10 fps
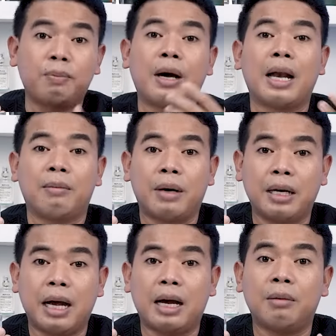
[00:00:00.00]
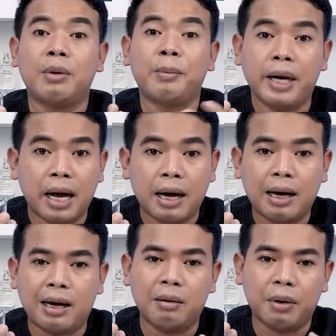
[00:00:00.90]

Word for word: pengalamannya akan berbeda karena